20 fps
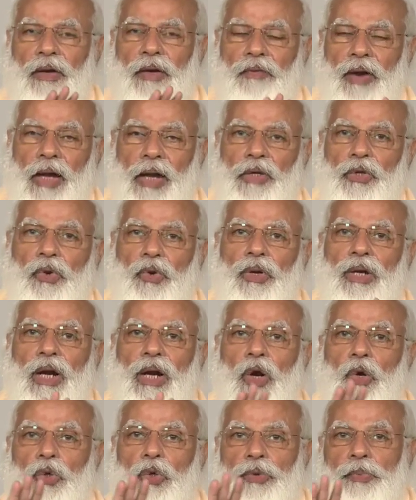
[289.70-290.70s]
दवाइयों
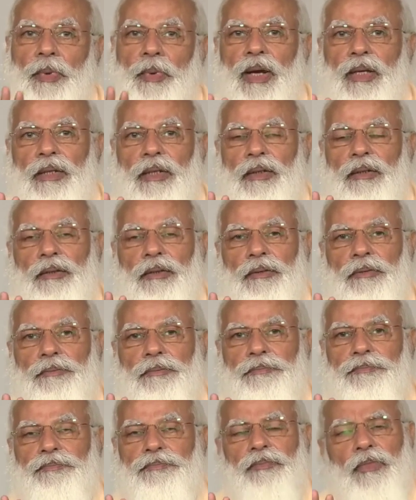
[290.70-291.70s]
का उत्पादन
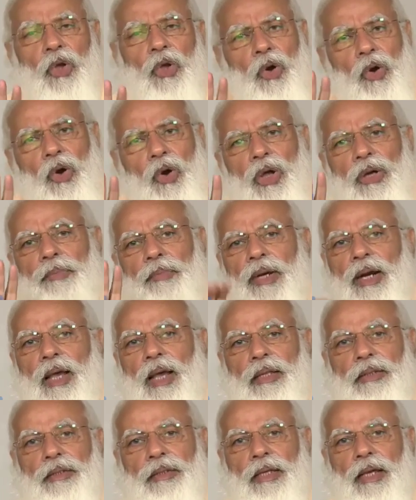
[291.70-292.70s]
और
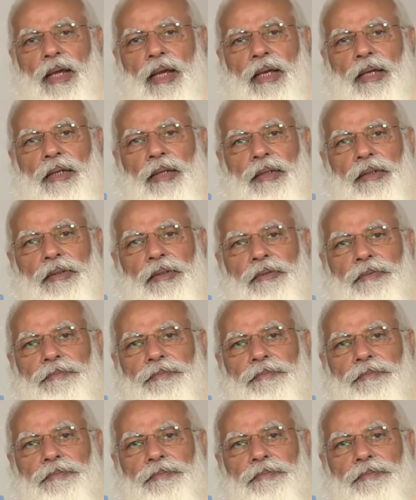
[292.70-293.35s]
बढ़ा दिया है